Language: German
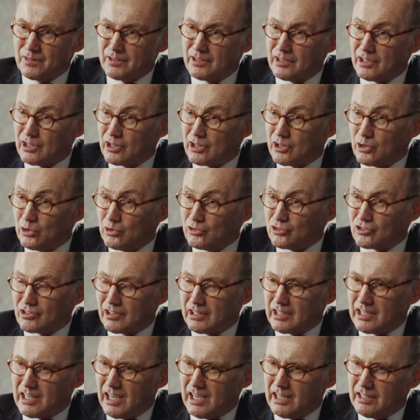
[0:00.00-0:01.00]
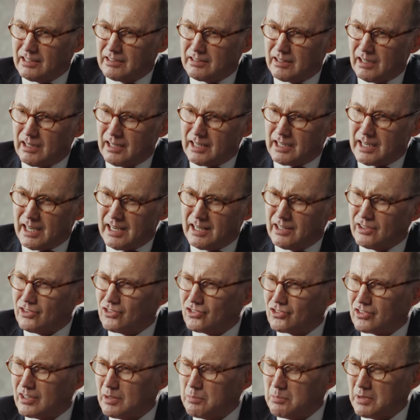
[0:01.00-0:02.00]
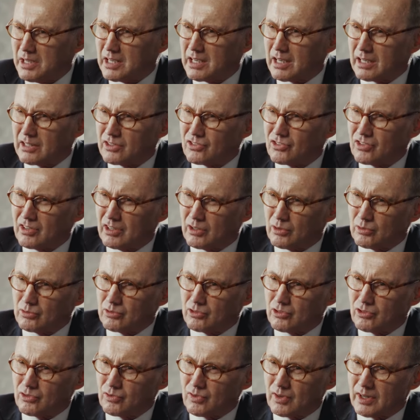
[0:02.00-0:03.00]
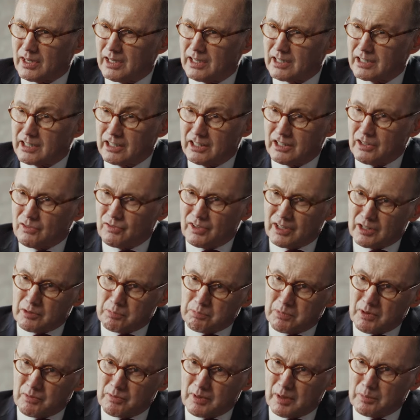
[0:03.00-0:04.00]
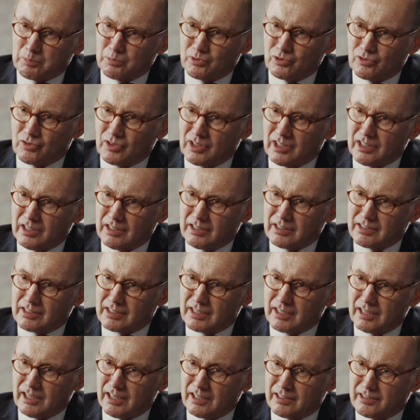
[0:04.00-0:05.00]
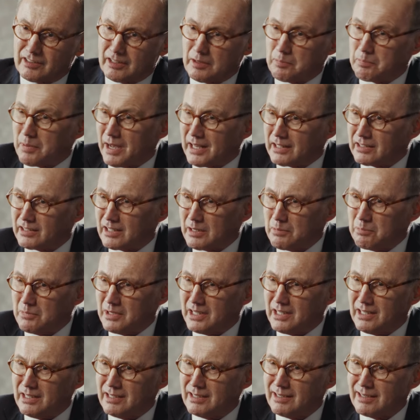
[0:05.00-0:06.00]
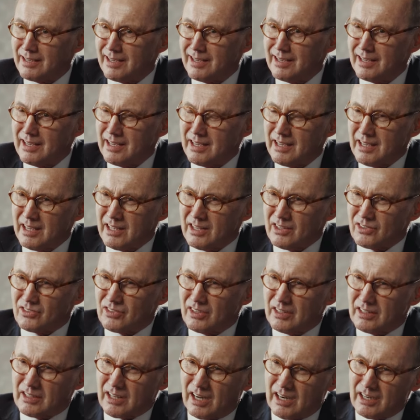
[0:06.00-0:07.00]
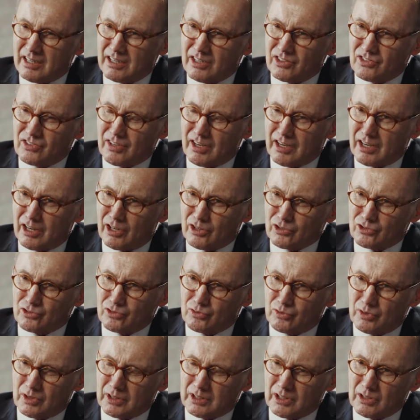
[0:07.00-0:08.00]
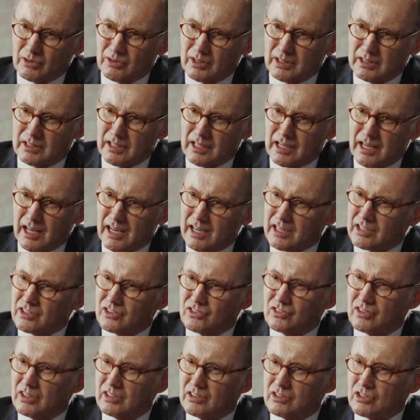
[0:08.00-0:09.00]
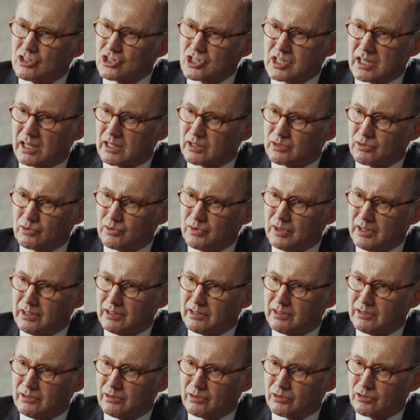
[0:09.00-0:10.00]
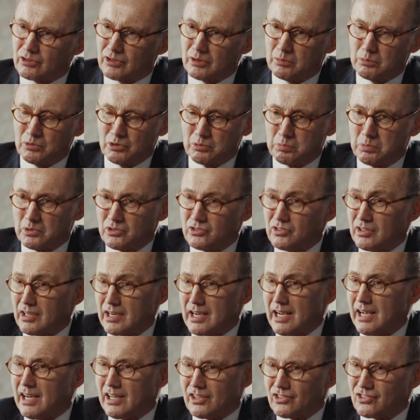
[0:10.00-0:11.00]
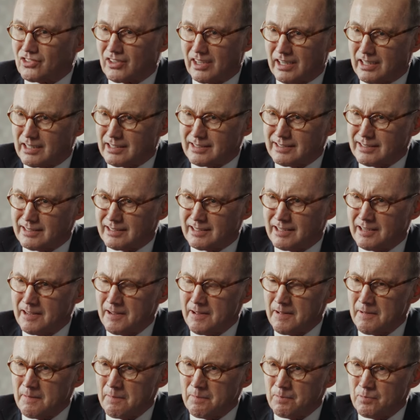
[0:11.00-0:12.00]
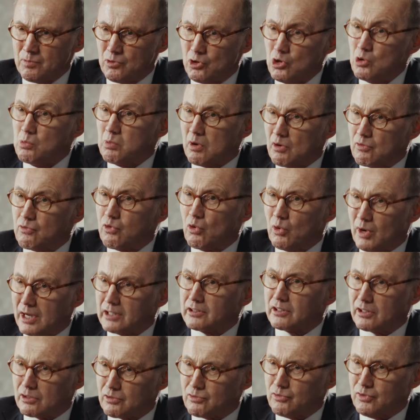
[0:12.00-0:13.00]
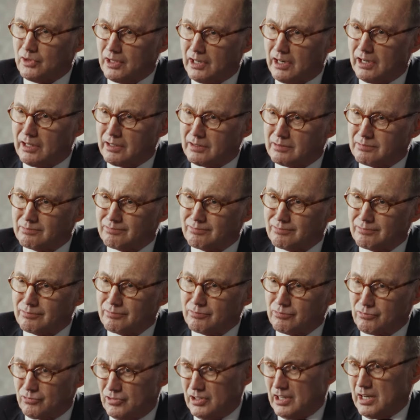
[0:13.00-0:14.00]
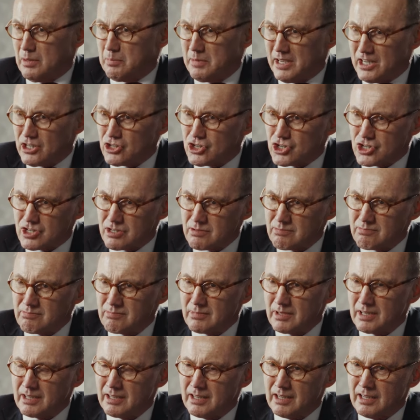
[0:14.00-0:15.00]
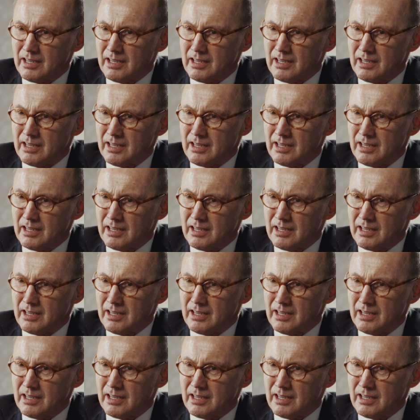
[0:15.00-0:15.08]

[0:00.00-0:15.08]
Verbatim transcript: die künstliche Intelligenz, die Migrationsfrage, die Wettbewerbsfähigkeit, die Pandemie sind alles Herausforderungen, die gleichzeitig stattfinden. Und da muss man sehr klar sagen, die überfordert viele, viele Menschen.